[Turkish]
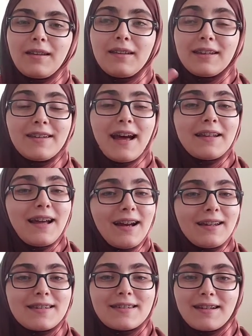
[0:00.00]
e, giden
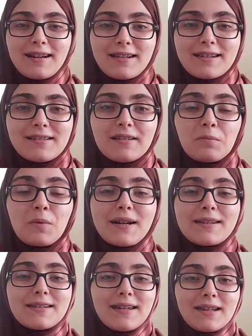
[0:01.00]
herkesin arkasında
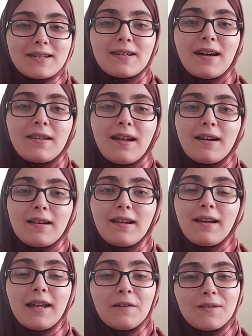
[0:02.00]
bıraktığı
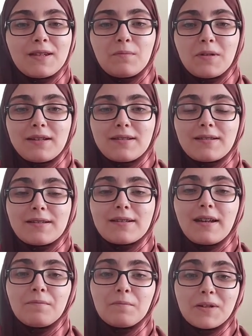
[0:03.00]
eşyalarla ev dizmeye
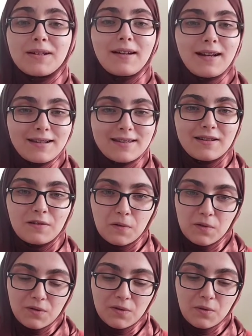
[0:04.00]
çalışan bir karakterin
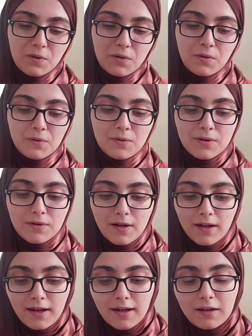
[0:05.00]
öyküsünü okuyoruz.
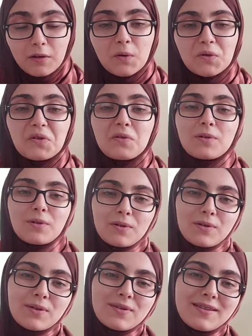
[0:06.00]
Görüşürüz
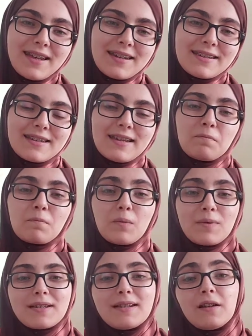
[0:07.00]
öyküsünde ise
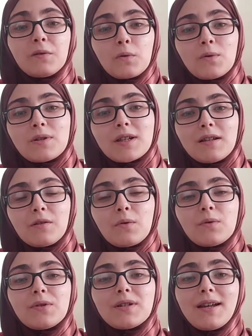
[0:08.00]
babasıyla 9 sene
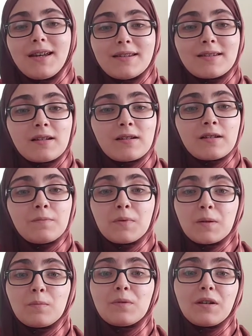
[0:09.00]
önce el
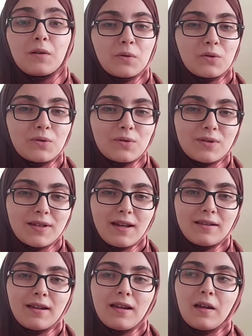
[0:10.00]
sıkışıp birbirine görüşürüz
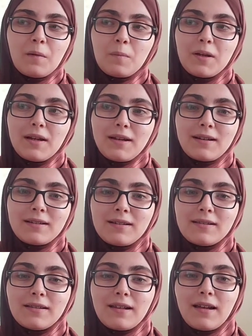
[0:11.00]
diyen bir
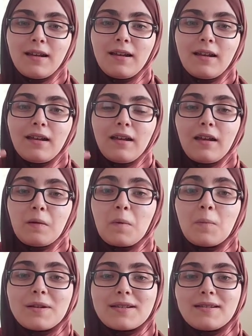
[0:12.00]
kadınla e,
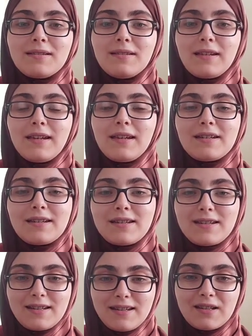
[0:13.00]
babasının
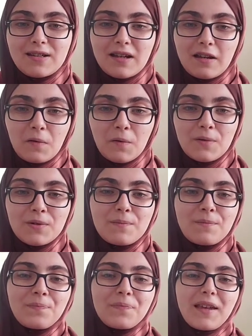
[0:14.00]
ilişkisini
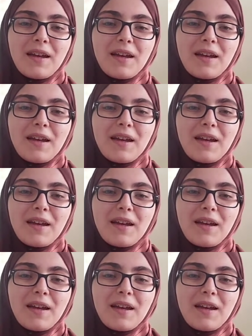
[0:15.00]
inceliyoruz.